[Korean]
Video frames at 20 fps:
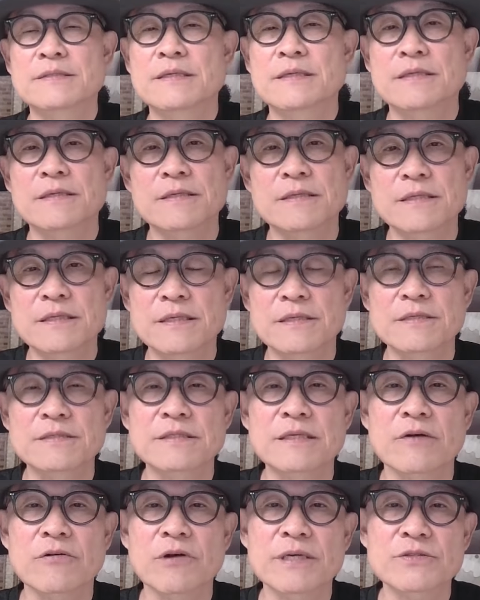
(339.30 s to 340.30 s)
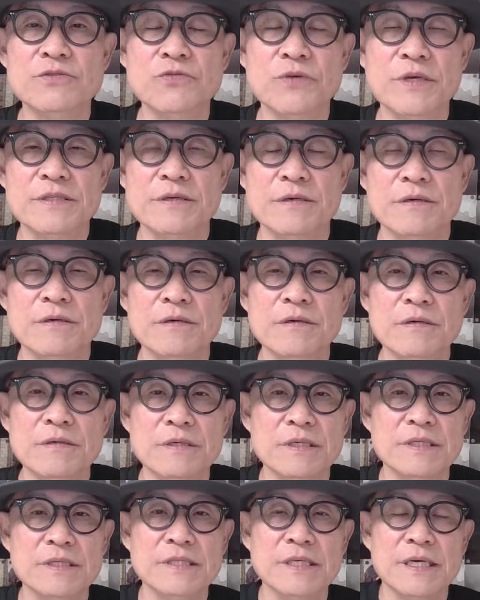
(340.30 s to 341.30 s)
어, 이런 상황 속에서
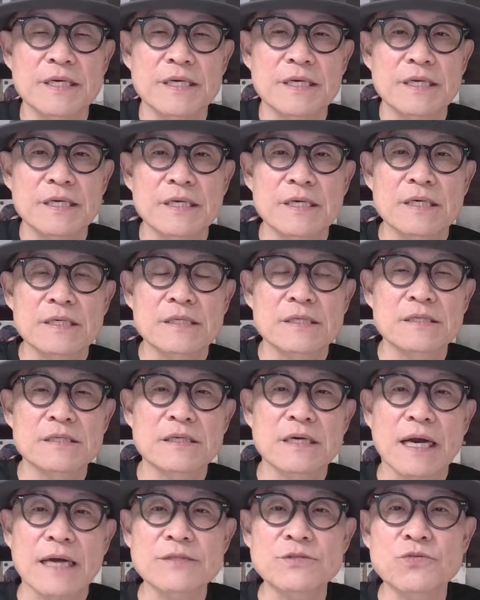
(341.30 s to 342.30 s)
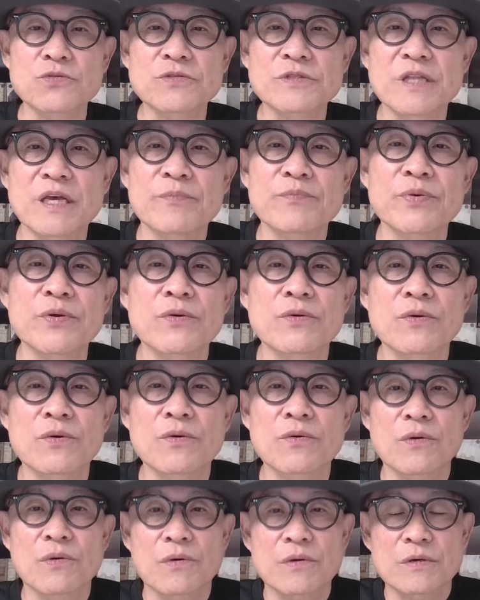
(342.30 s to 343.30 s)
이제 그 한동훈
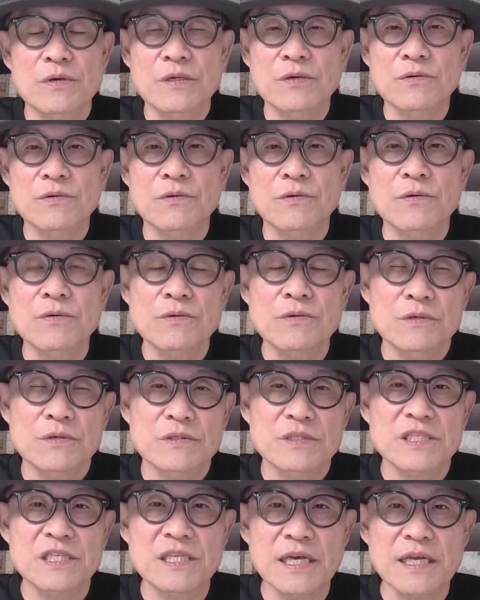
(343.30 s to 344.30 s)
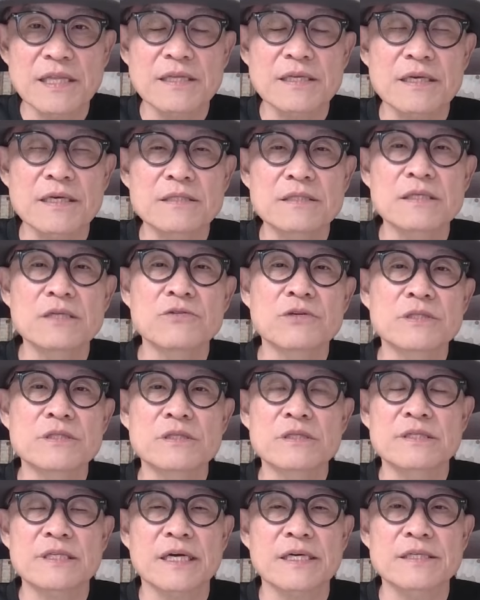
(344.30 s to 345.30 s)
대표 그리고 친한계
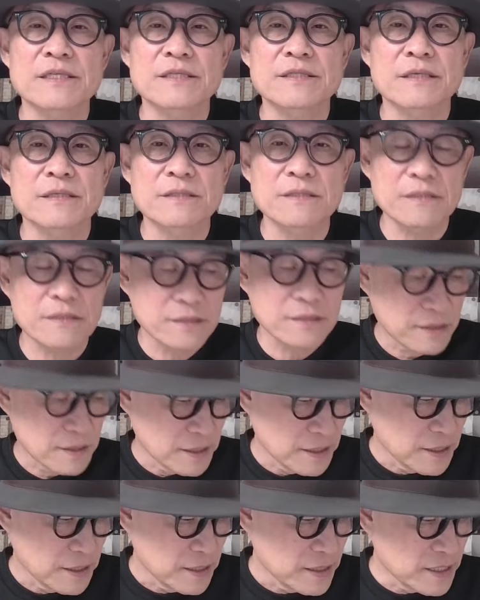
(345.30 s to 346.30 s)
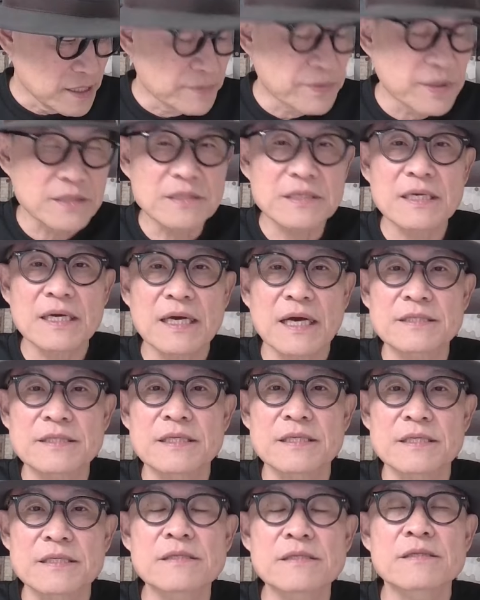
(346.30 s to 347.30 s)
의원들 사이에서는
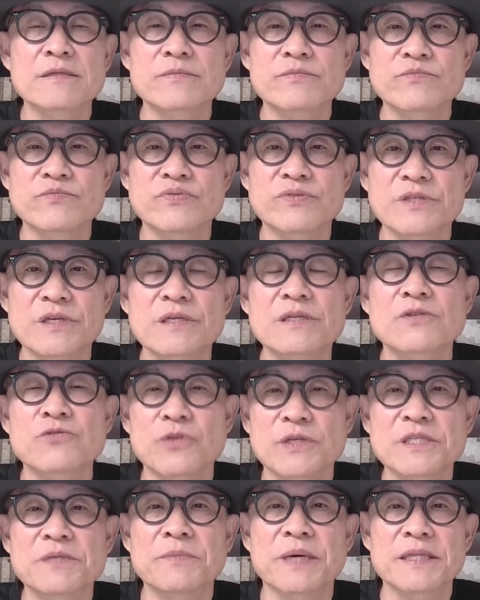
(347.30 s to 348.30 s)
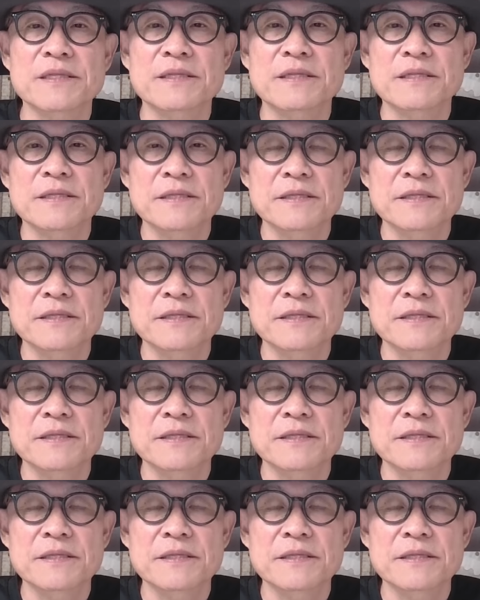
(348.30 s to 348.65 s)
이번까지는 부결이 되지만